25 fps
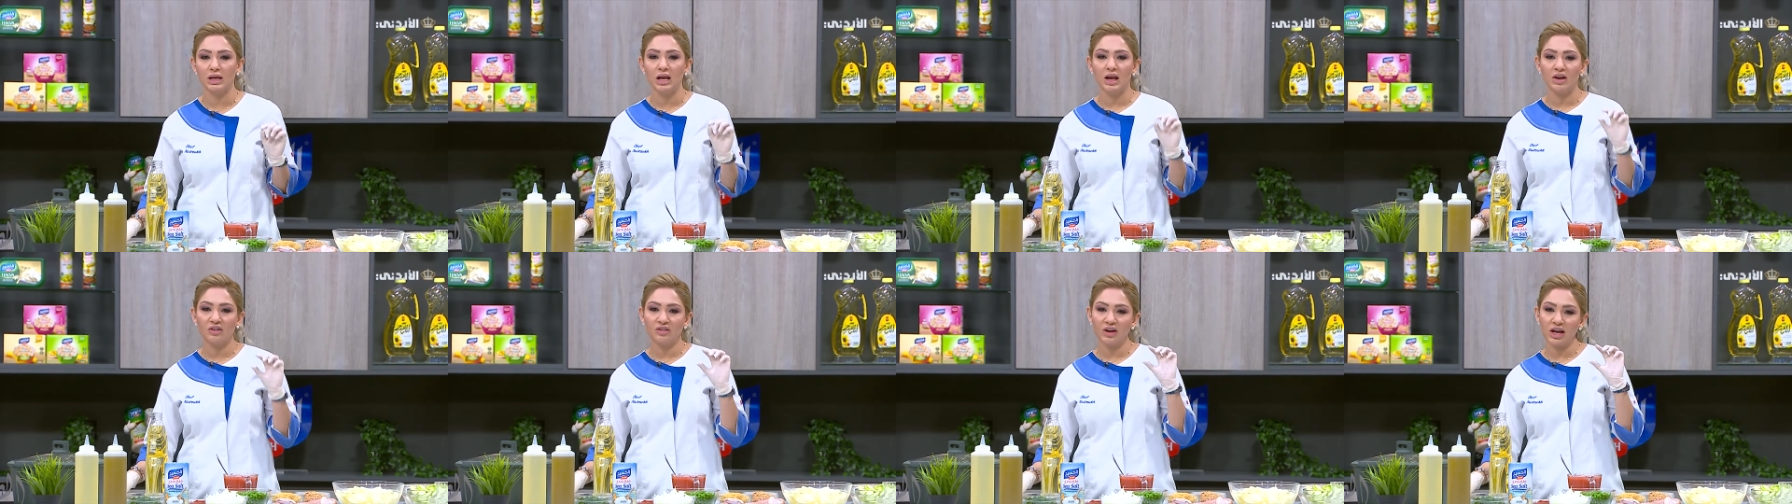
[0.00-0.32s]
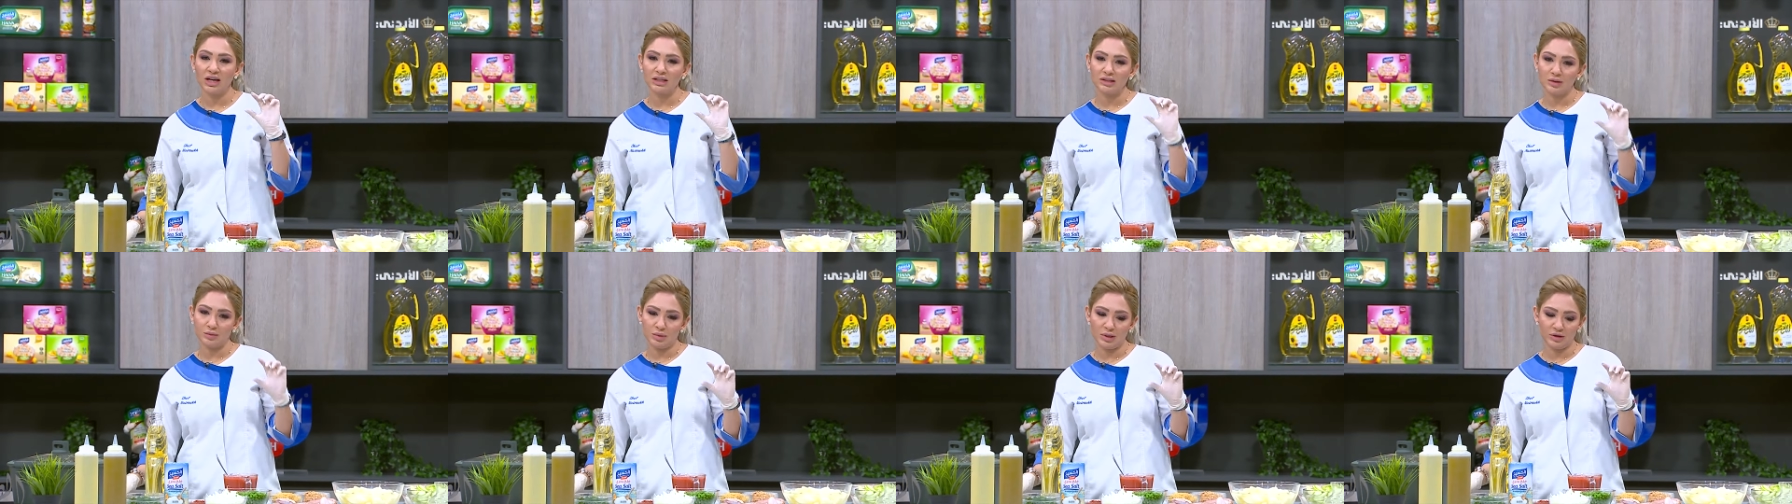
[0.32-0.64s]

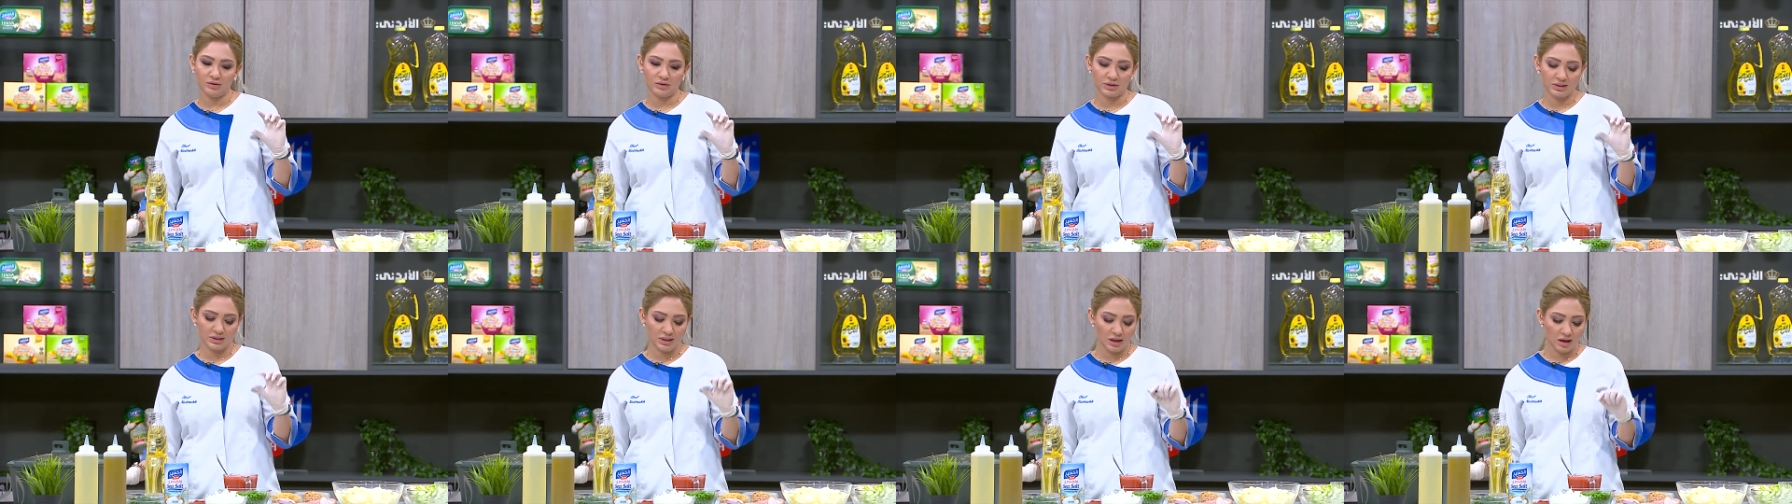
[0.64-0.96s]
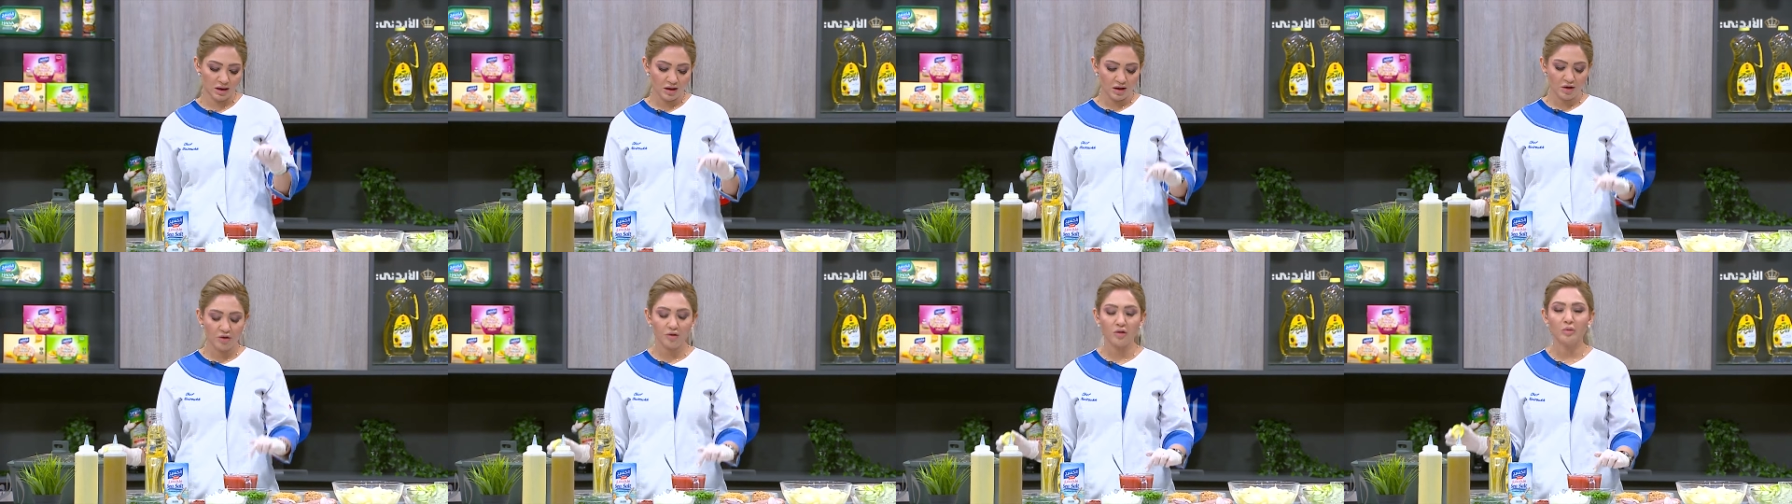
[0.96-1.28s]
فهذا بيحفظها
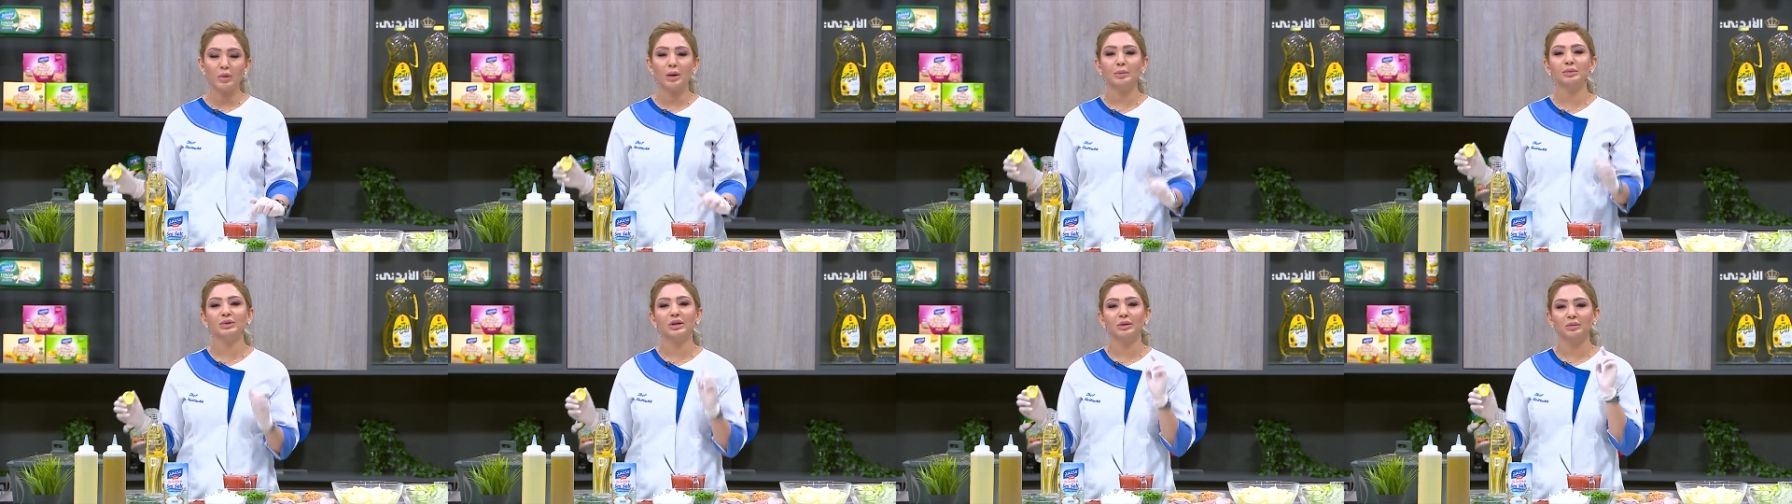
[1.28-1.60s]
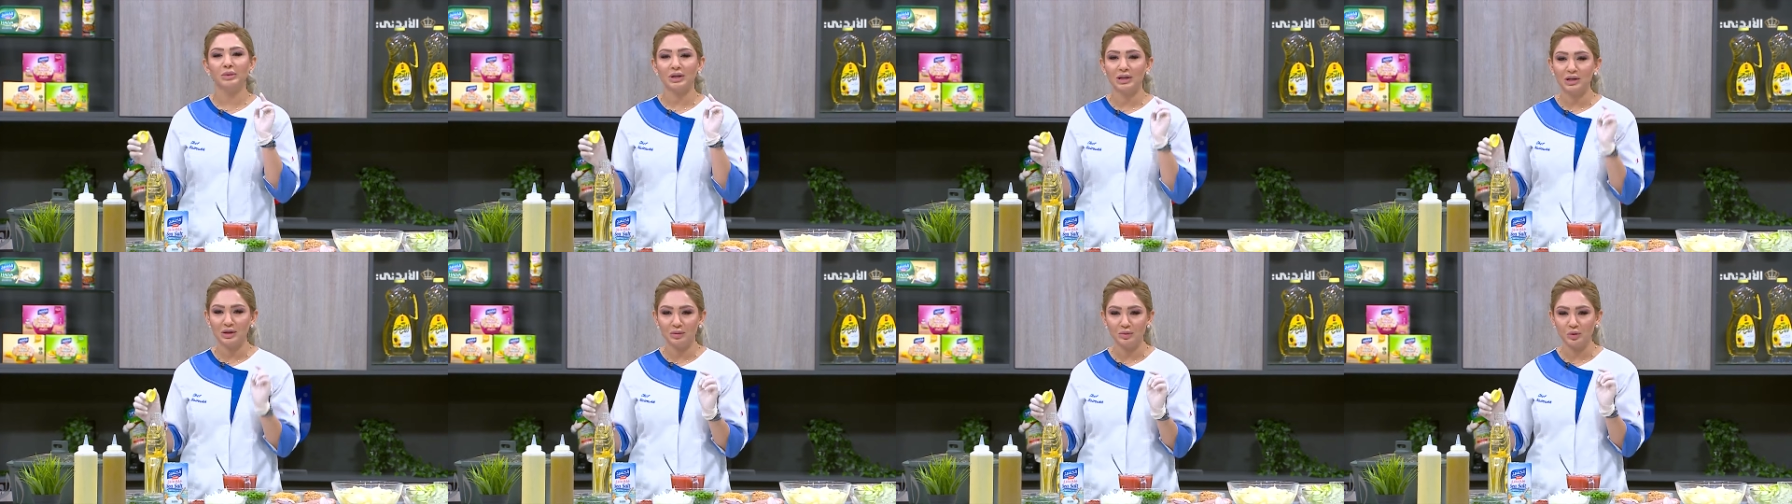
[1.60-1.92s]
فما
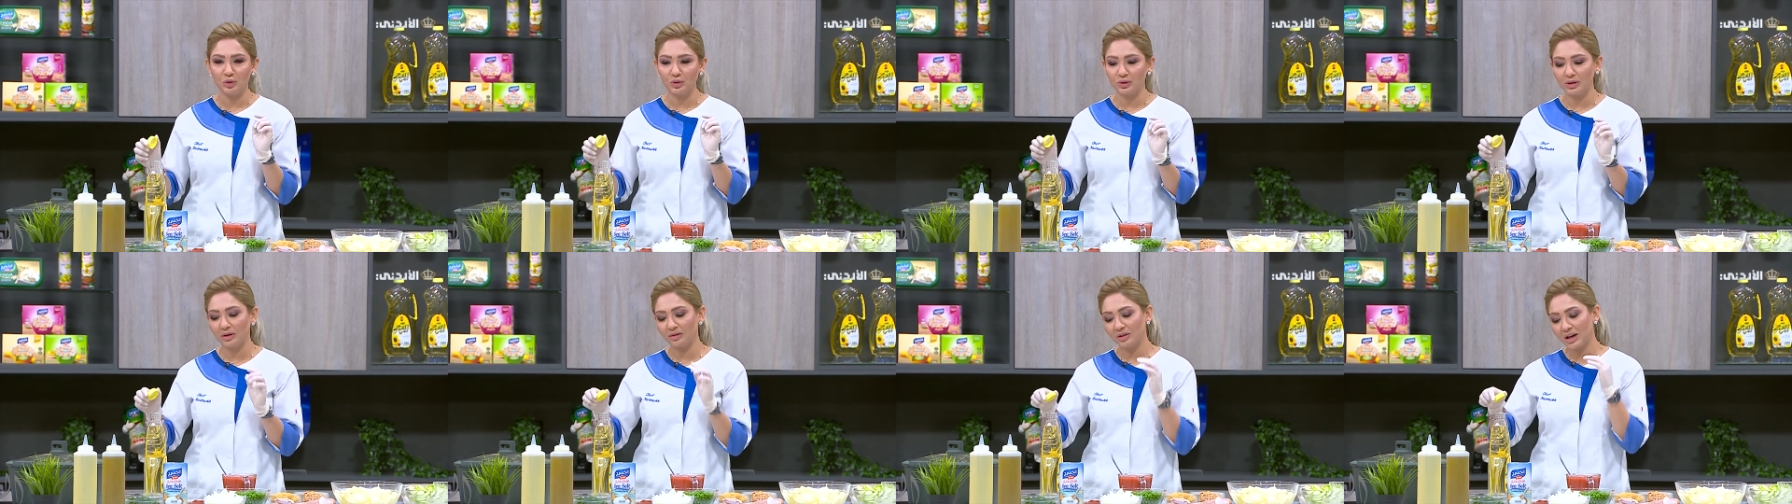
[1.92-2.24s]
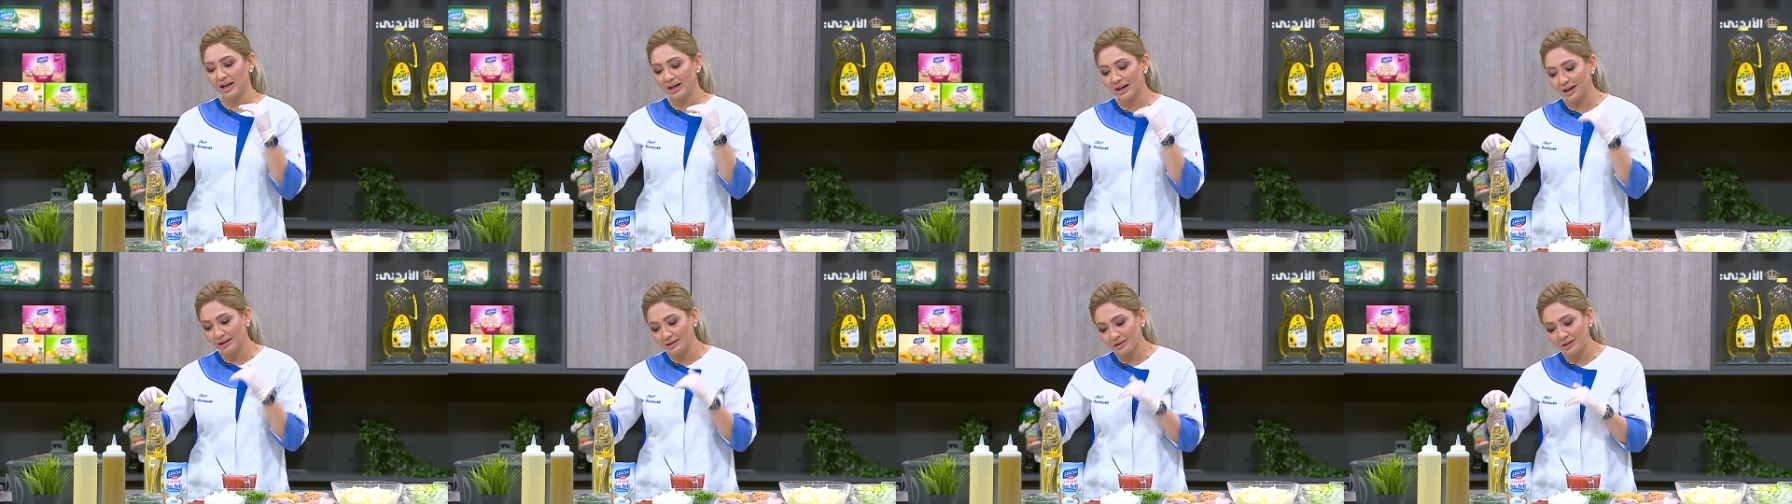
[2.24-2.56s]
بتعمل حموضه
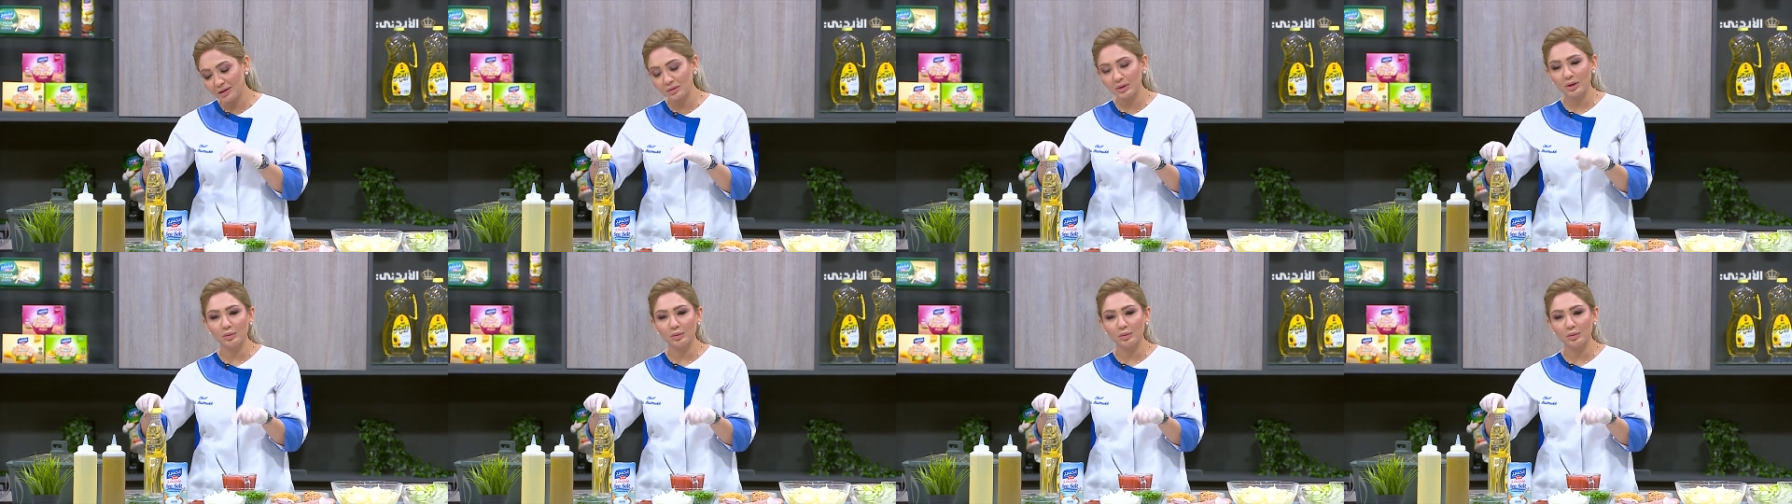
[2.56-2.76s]
فانا على الطبخ